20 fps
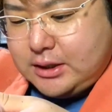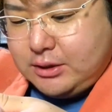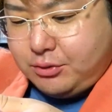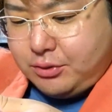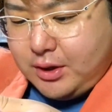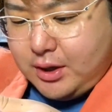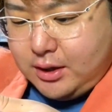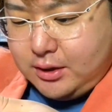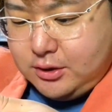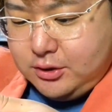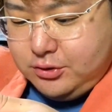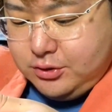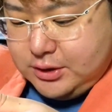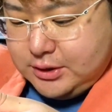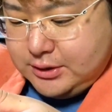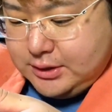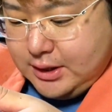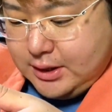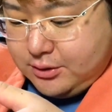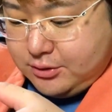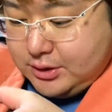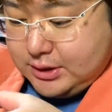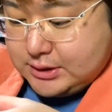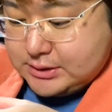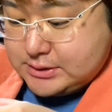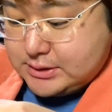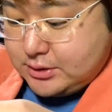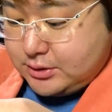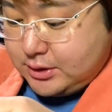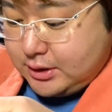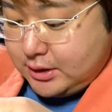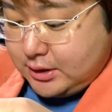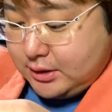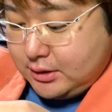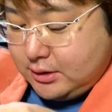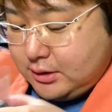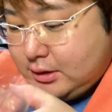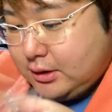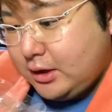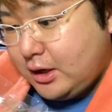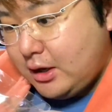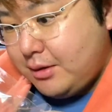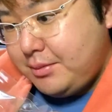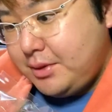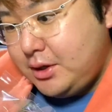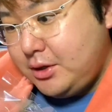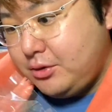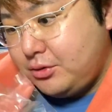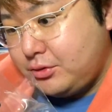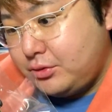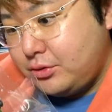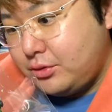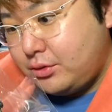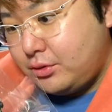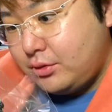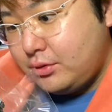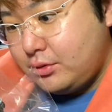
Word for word: これ、龍騎に出てくるやつだよね。カメレオンの。